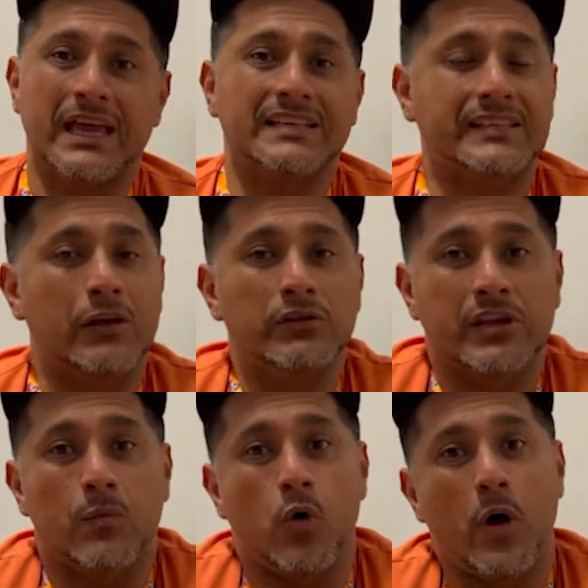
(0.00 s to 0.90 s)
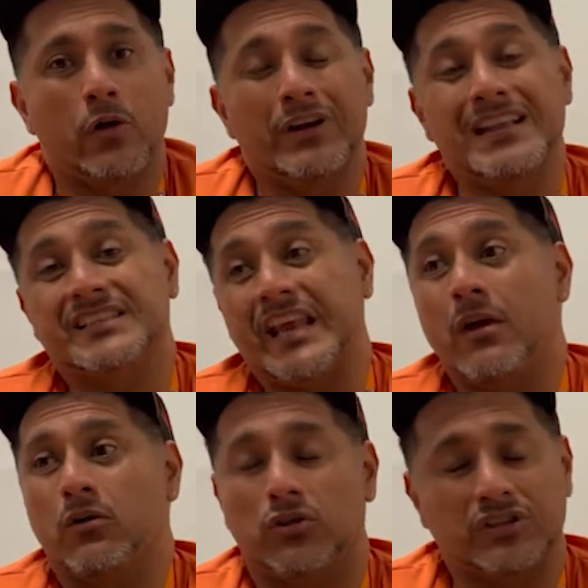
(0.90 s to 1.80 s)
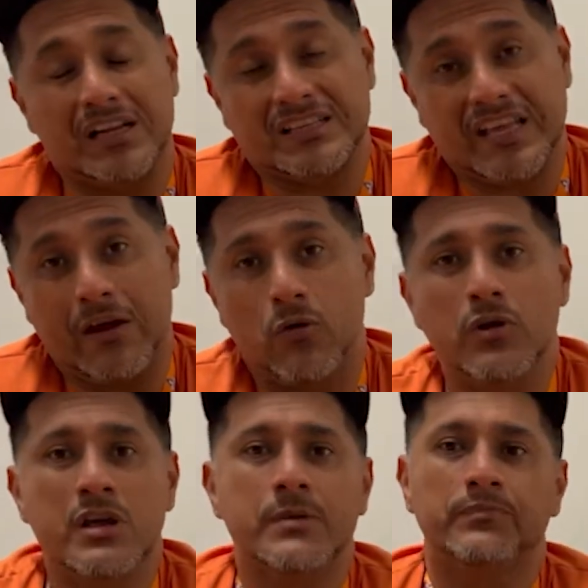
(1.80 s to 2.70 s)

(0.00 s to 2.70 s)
este último juego en el CEU, contra el CEU